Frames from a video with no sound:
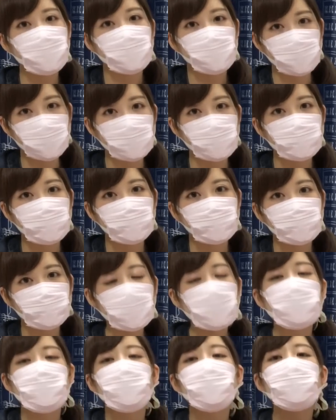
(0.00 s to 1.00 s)
そうそう
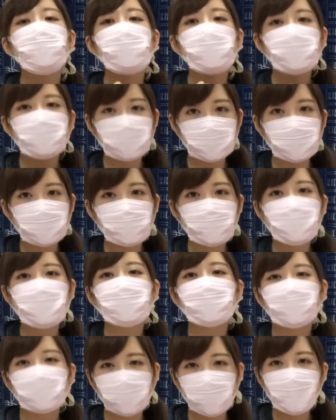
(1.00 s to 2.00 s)
あその前に忘
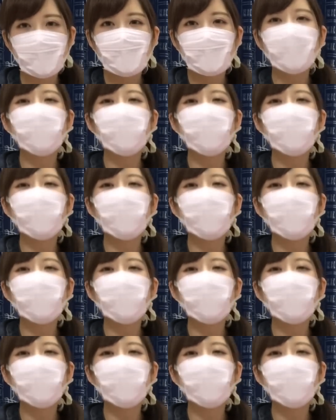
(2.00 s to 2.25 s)
れてた